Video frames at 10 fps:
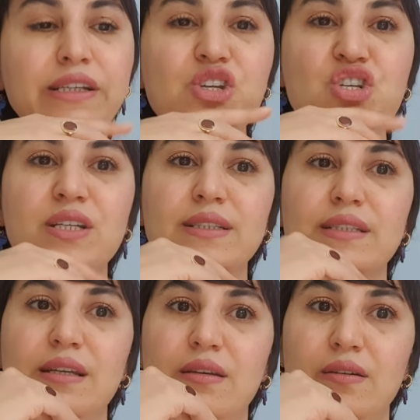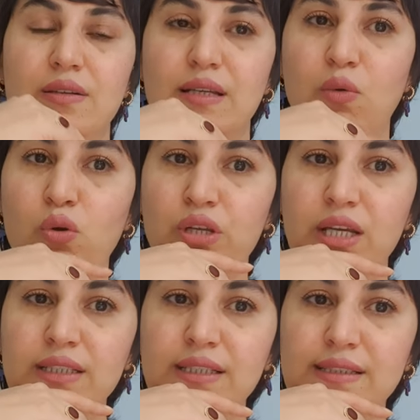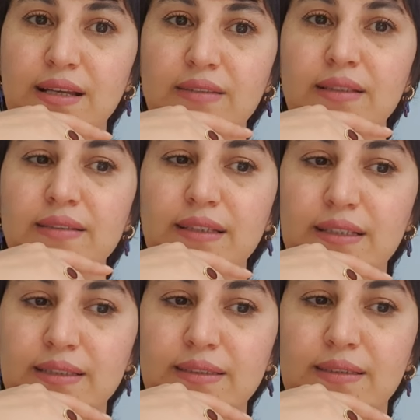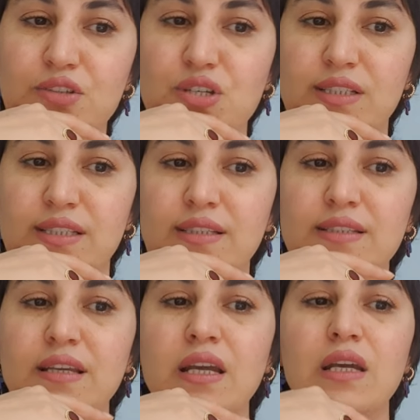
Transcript: İşinizle oynayan insanlara dikkat edeceksiniz.